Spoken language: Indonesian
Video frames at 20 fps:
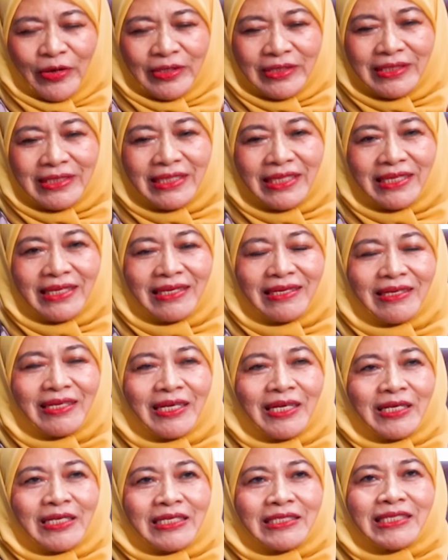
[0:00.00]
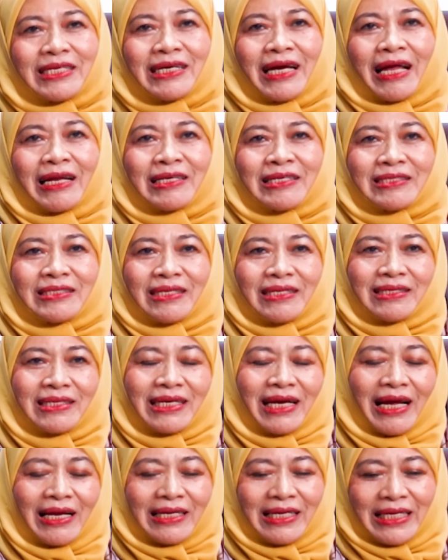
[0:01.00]
Nong hmm. dengan
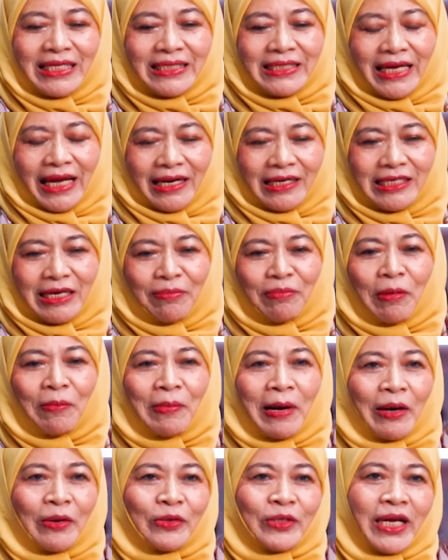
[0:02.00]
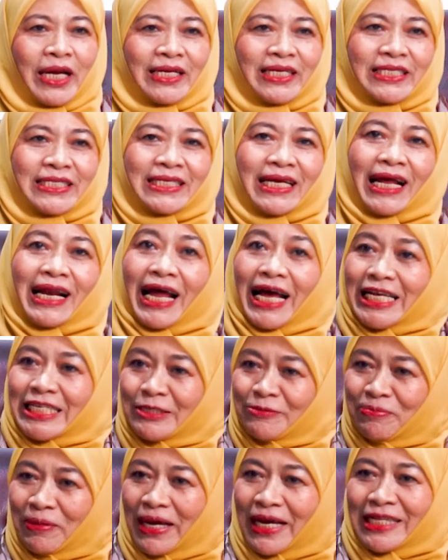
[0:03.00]
dengan gencarnya pembangunan di segala
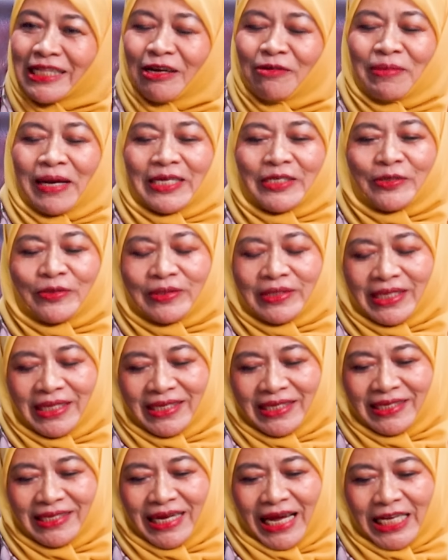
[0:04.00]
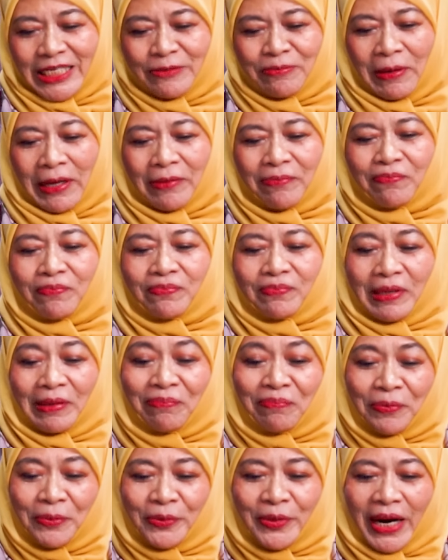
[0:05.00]
aspek yeah. termasuk uh, aspek
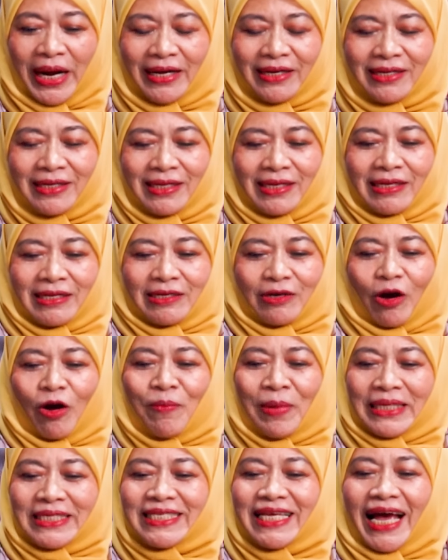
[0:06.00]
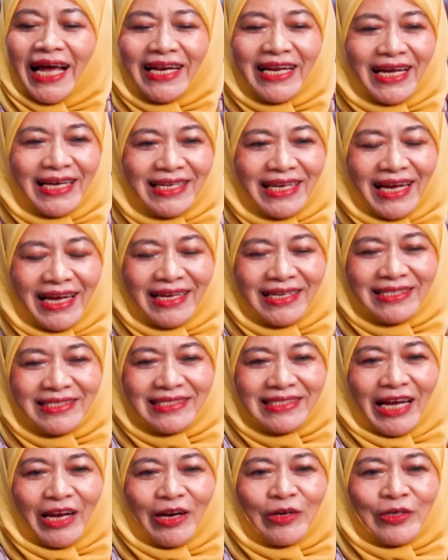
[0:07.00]
perempuan hmm. kok masih ada ya
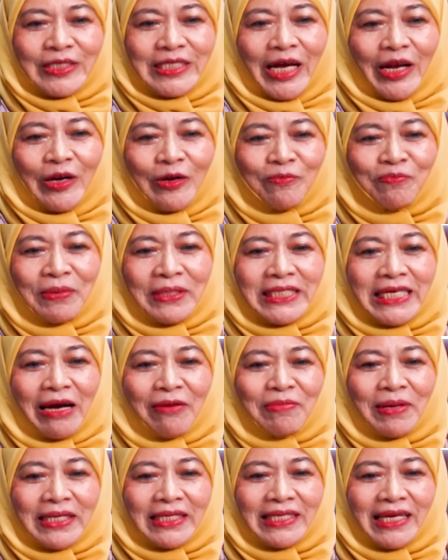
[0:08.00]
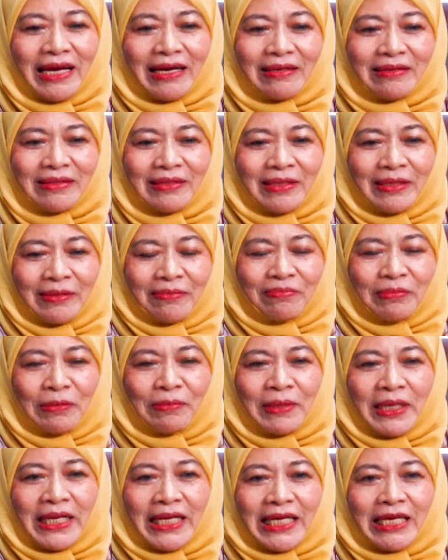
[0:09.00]
calon-calon pejabat yang
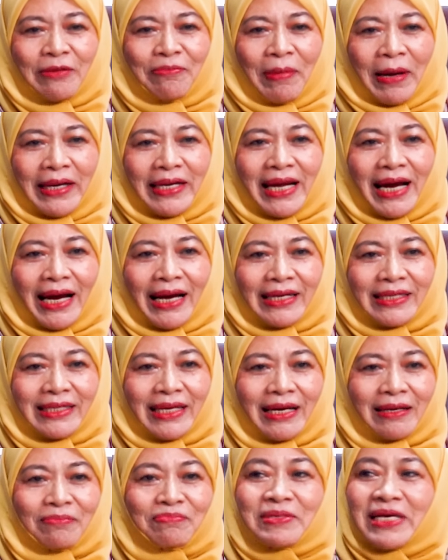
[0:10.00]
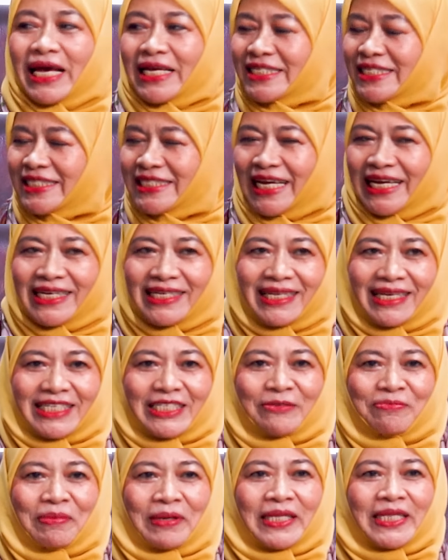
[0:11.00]
memiliki pandangan yang bias gender
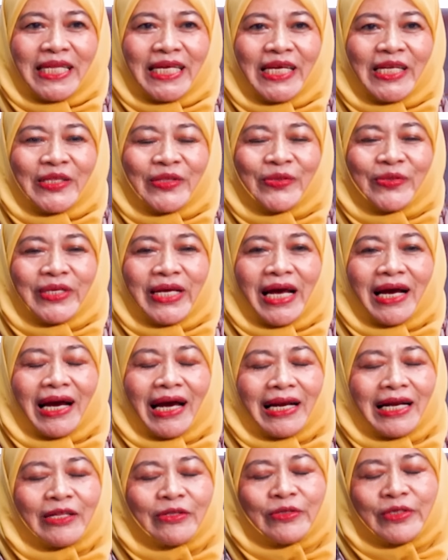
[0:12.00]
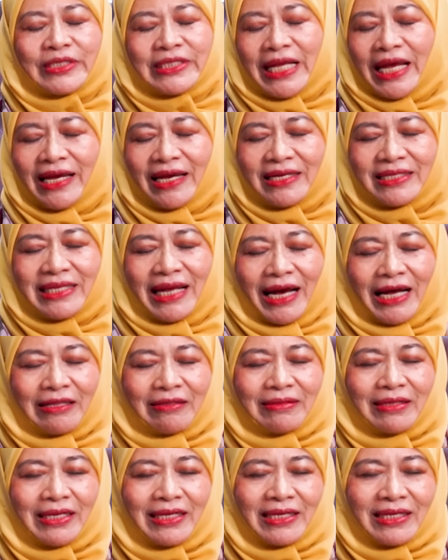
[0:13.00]
seperti itu ya hmm. karena itu saya
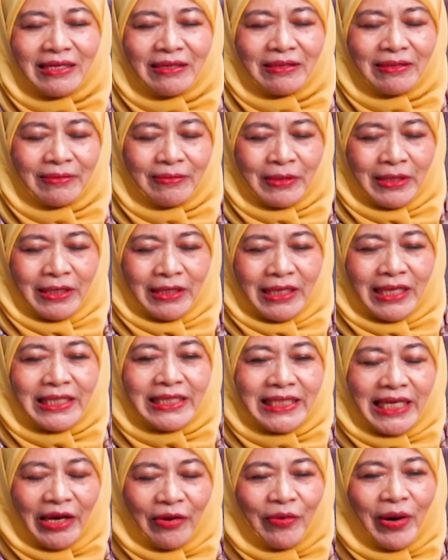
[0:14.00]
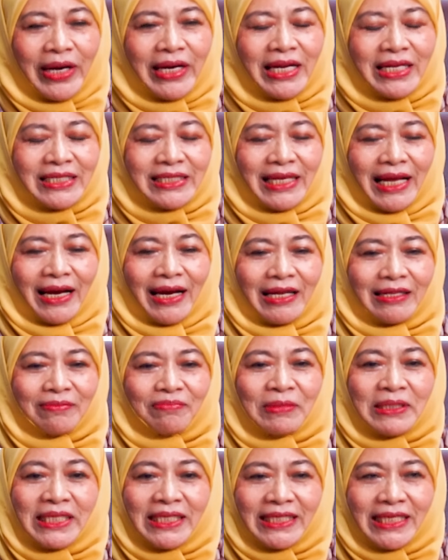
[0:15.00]
sangat uh, kecewa dan hmm. sangat
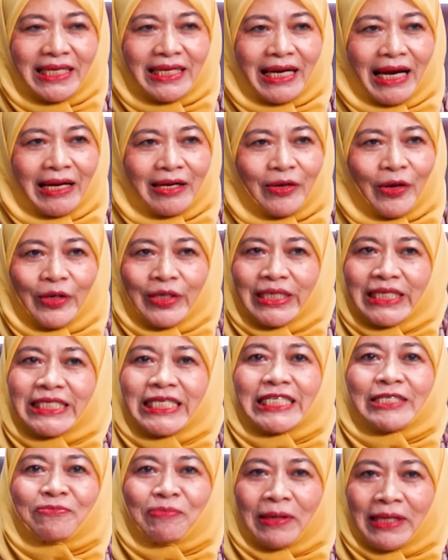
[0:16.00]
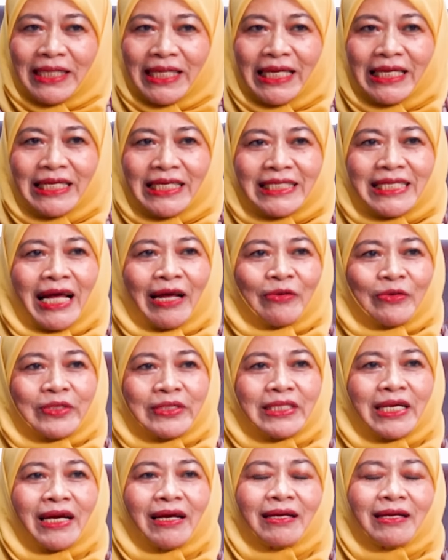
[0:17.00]
menyedihkan kondisi seperti ini hmm.
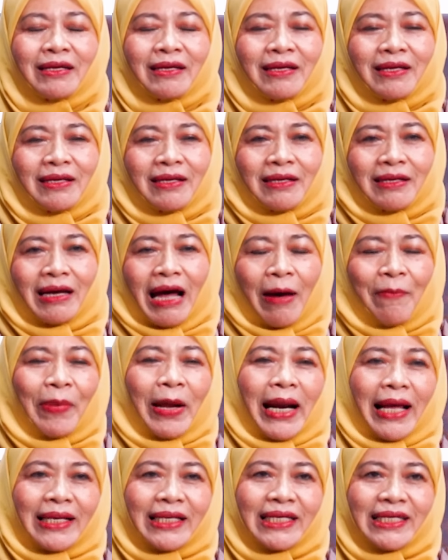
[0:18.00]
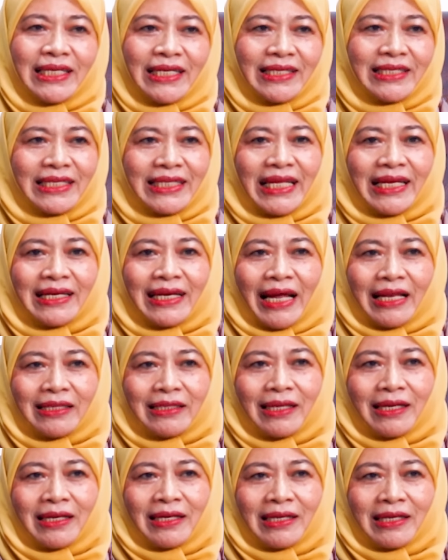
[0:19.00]
seharusnya hmm apalagi ini di
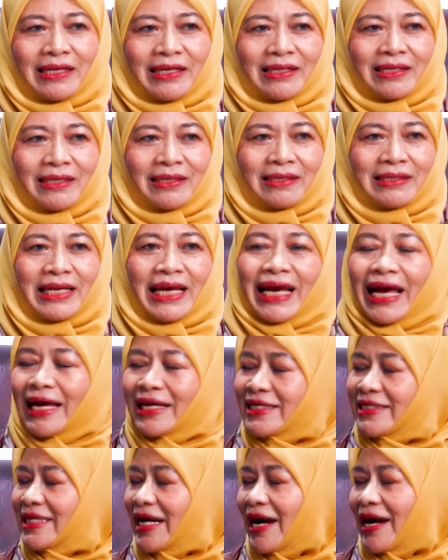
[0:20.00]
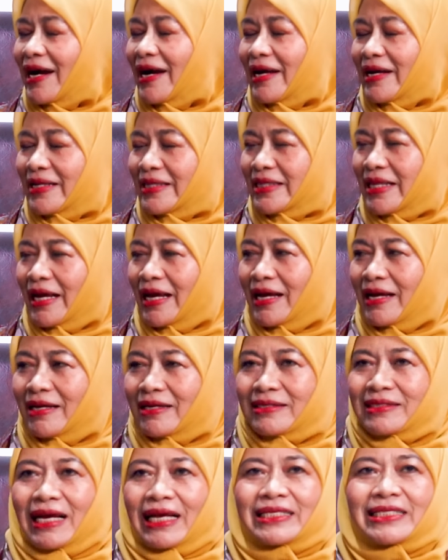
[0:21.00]
tingkat uh, eh, DKI
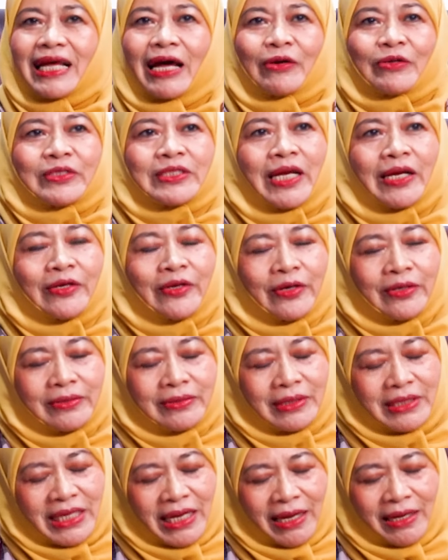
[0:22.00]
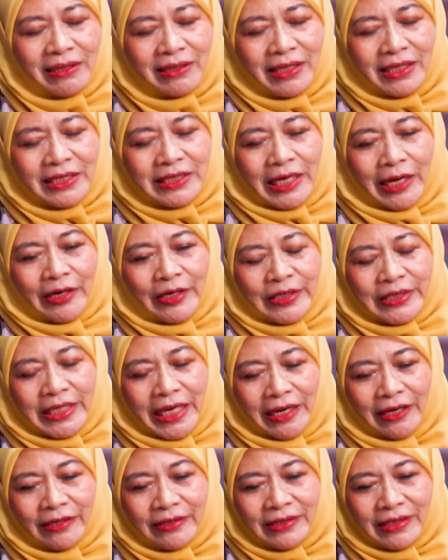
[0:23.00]
Jakarta, nggak seharusnya dong ya
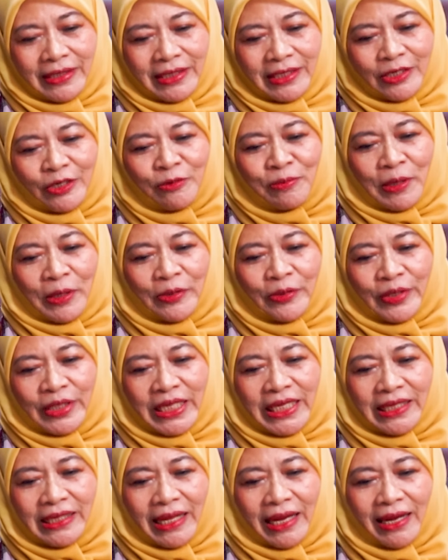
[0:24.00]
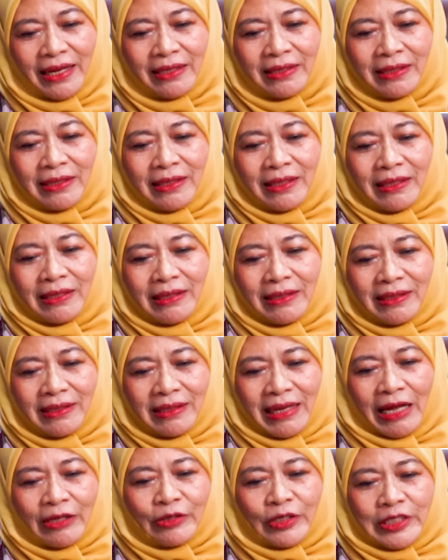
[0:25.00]
calon-calon uh, gubernur kita
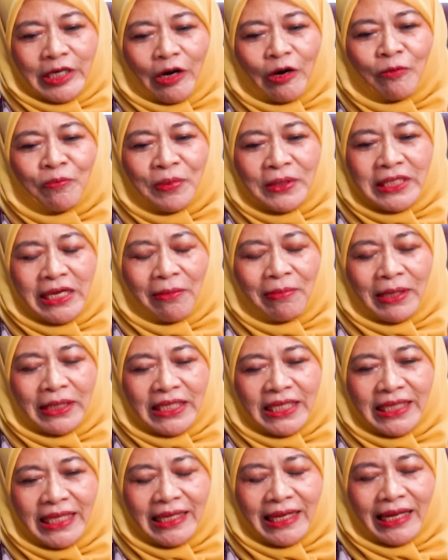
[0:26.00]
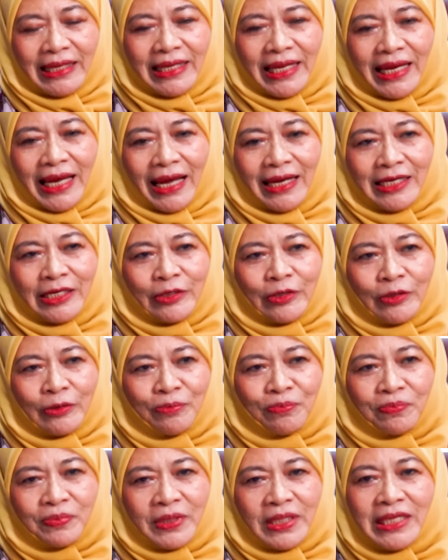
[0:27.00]
Eh, atau calon pejabat di tingkat DKI
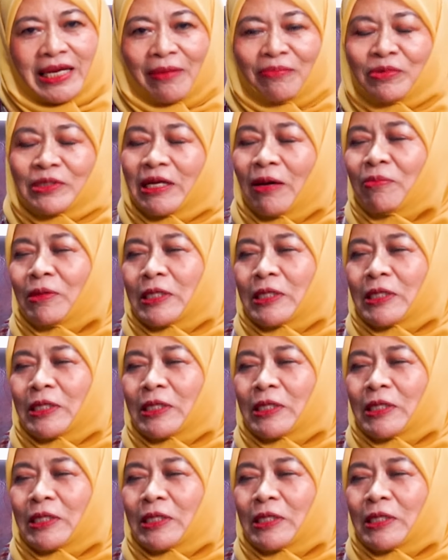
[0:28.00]
itu tidak punya